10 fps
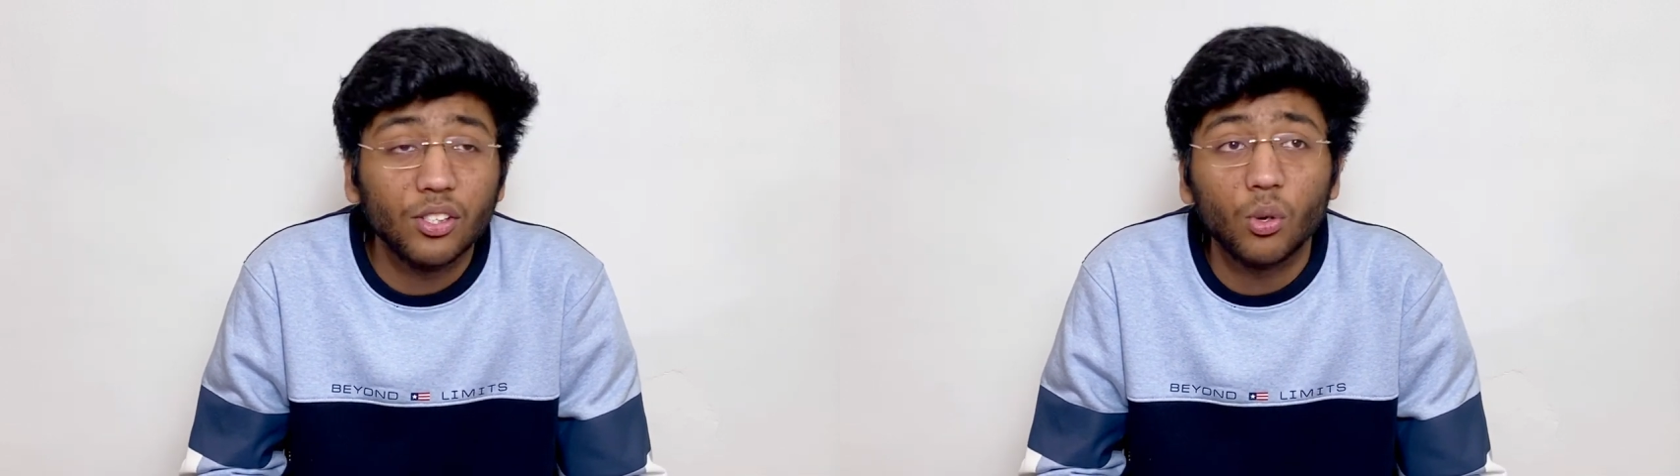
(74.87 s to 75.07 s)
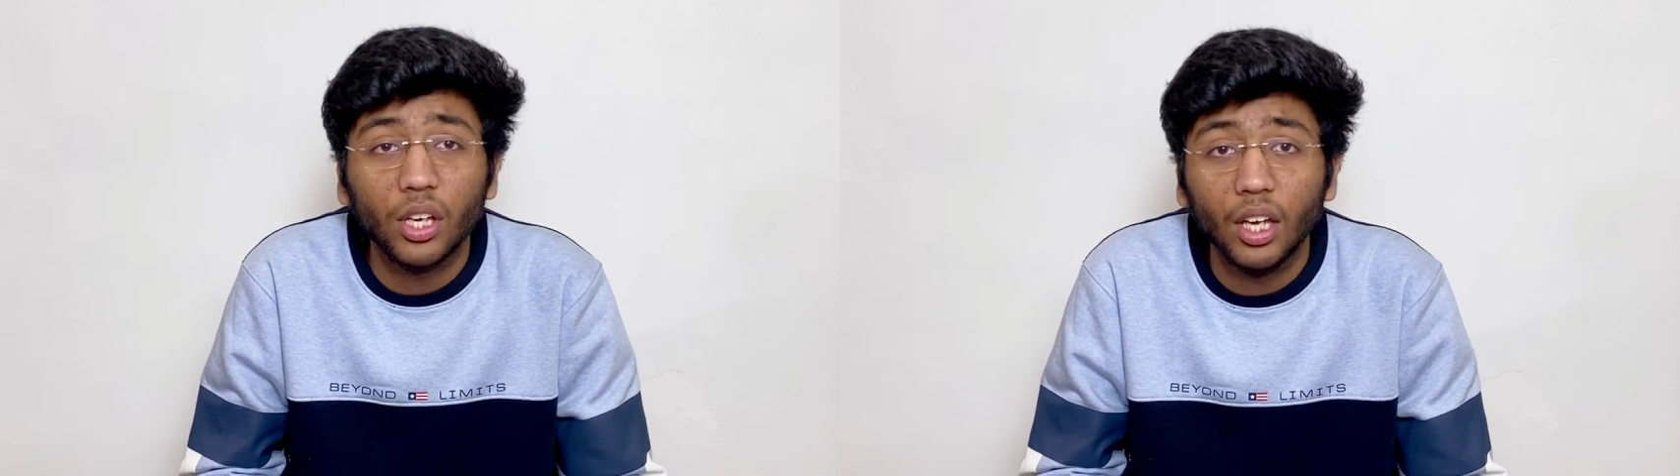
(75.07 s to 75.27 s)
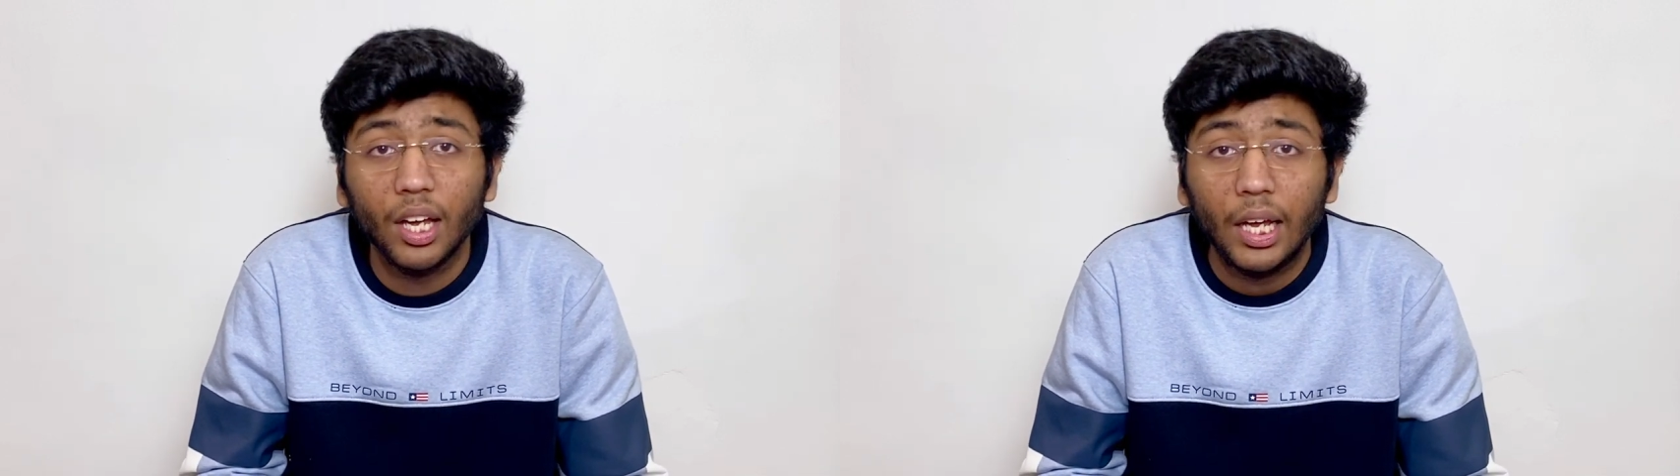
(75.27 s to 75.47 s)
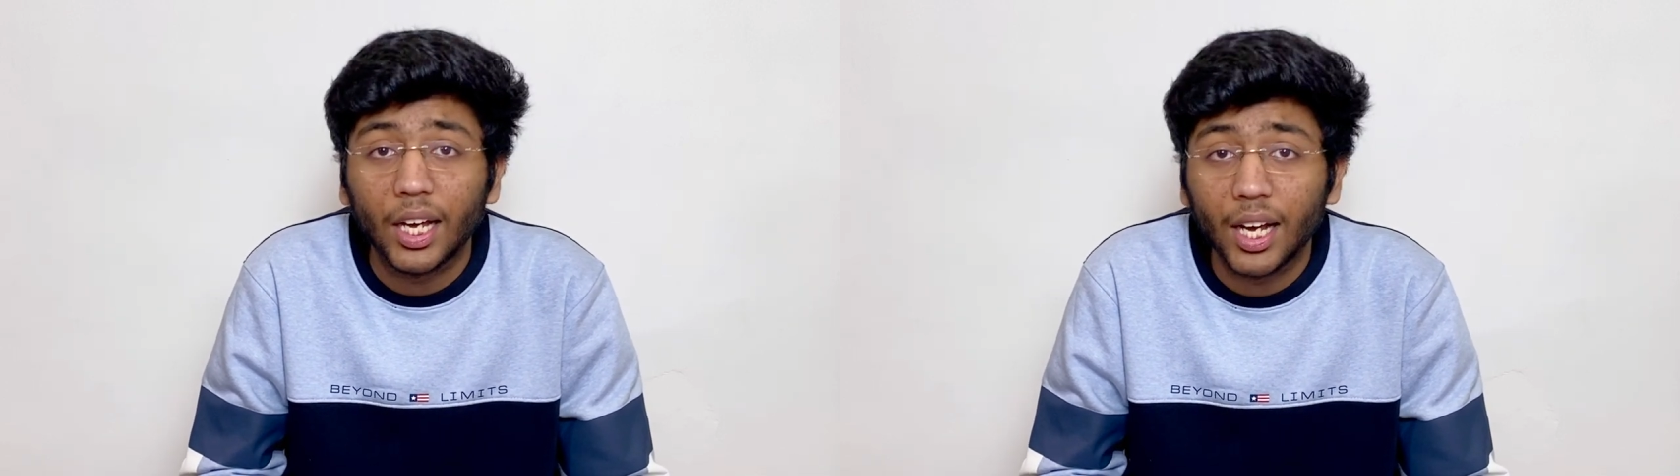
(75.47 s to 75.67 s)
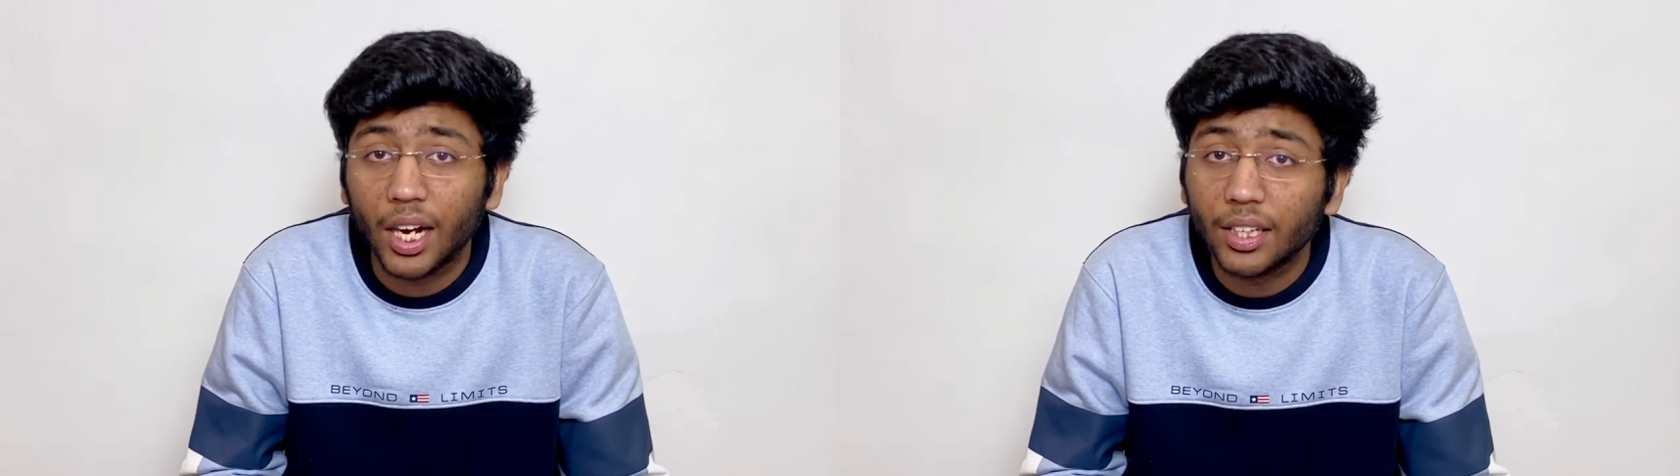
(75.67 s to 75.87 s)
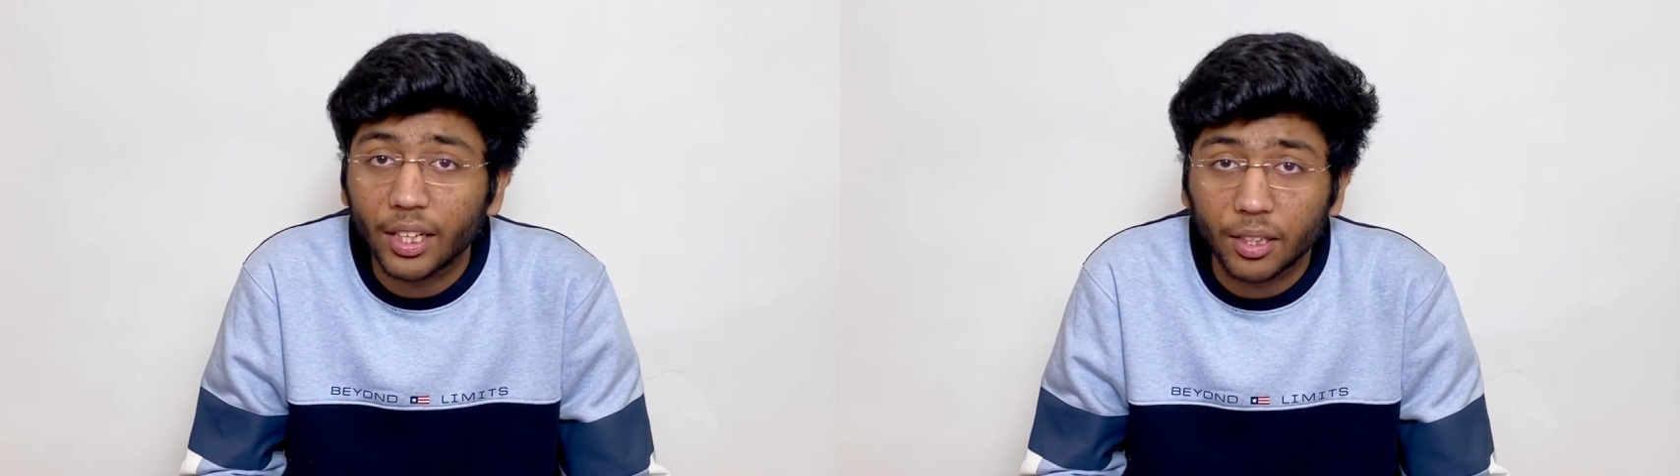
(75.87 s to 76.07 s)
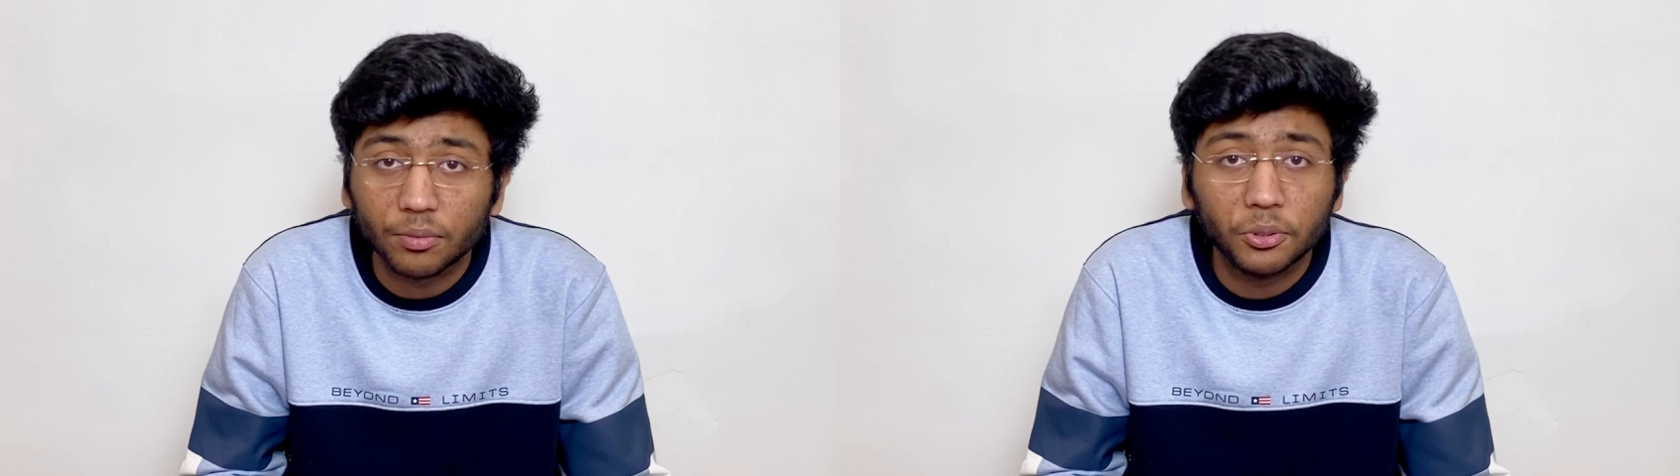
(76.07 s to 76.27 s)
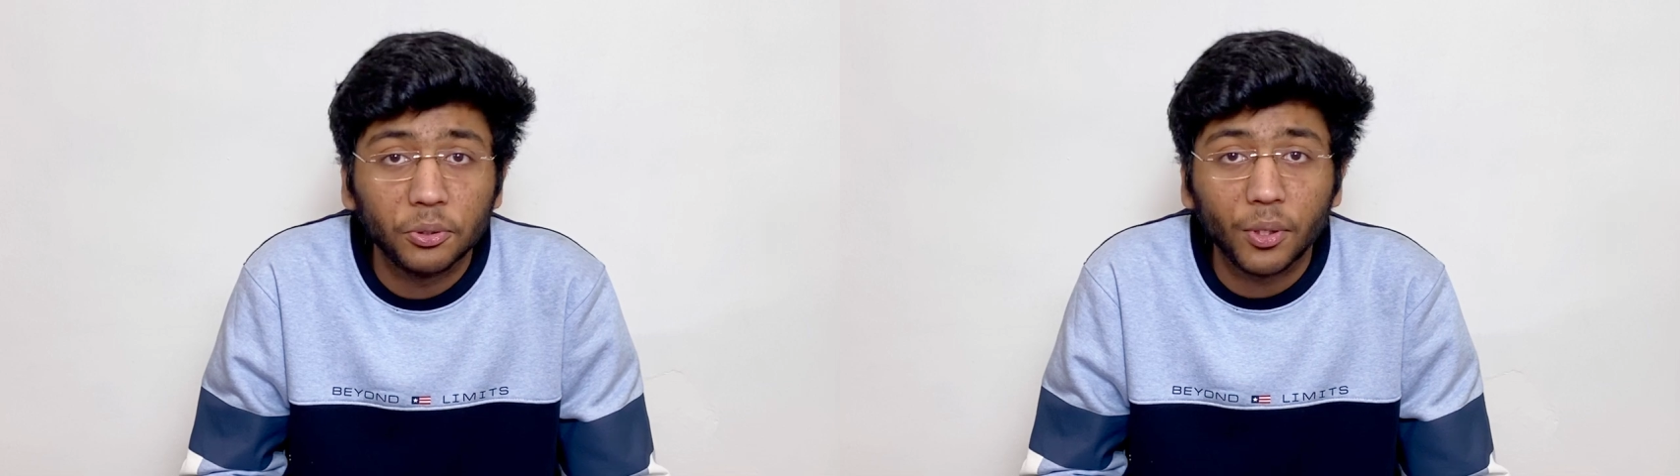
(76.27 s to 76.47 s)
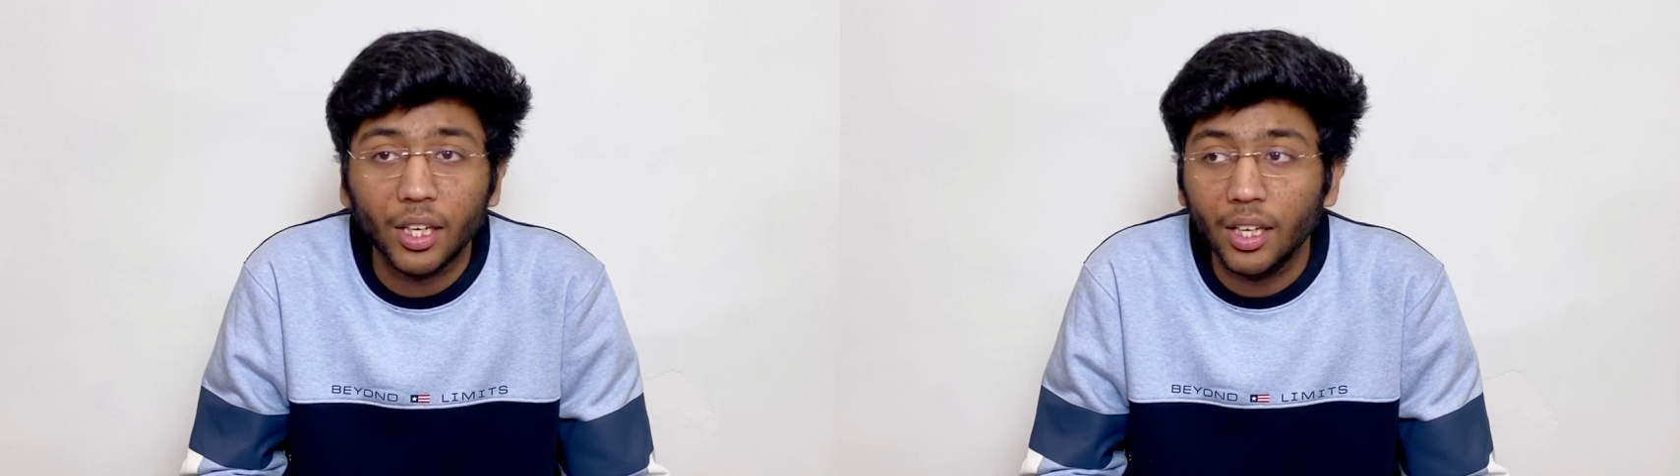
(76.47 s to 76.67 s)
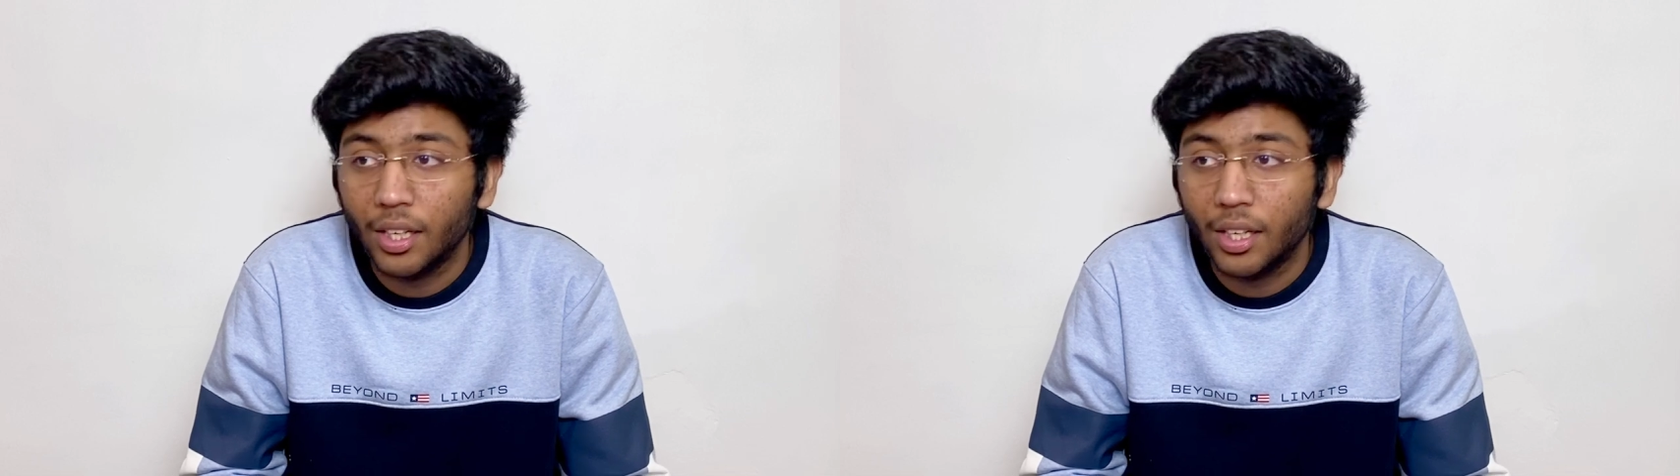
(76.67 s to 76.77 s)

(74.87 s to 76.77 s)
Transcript: जो कि गलत है जो कि